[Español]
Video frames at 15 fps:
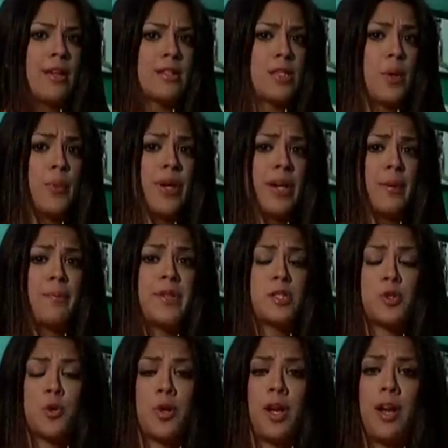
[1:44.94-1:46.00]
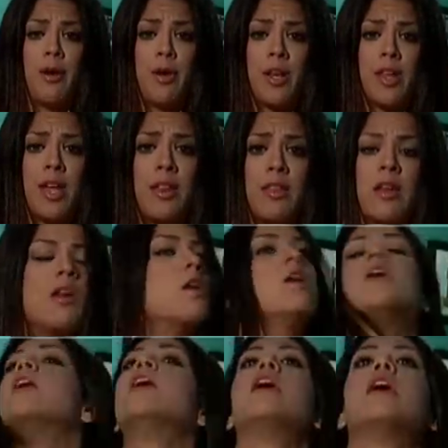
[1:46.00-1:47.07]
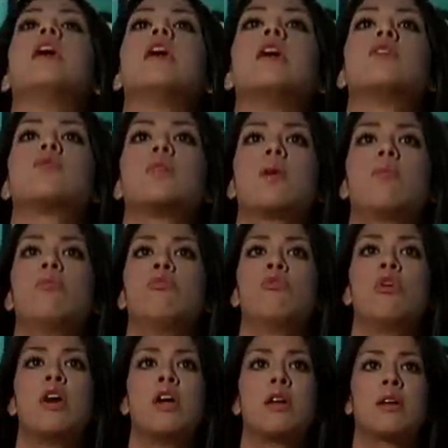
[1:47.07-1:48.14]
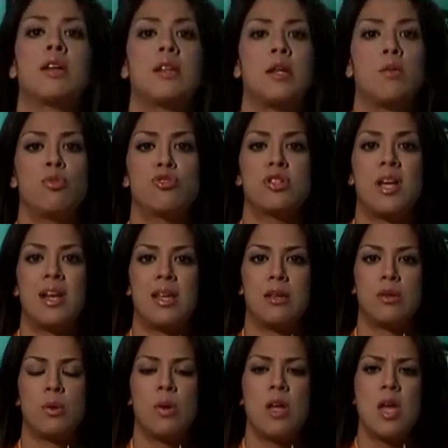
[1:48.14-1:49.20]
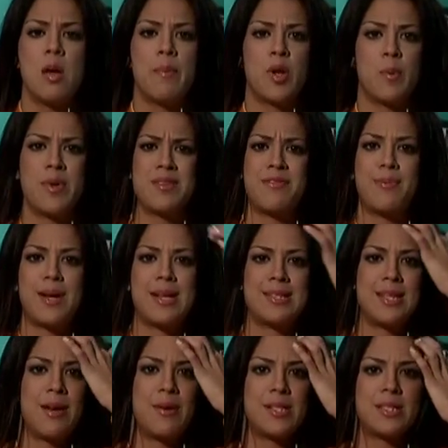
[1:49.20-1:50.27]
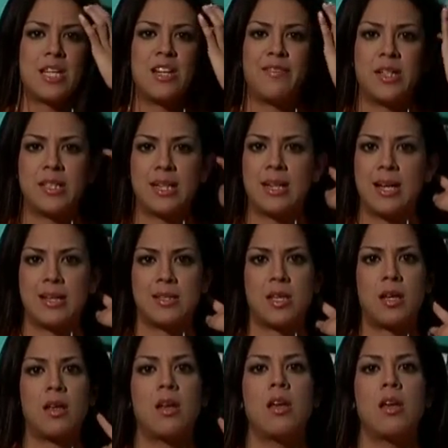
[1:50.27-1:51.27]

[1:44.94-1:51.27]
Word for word: de que sea una gran persona, la verdad. Eh, es una mujer que tiene mucho talento, pero me parece a veces que le falta clase.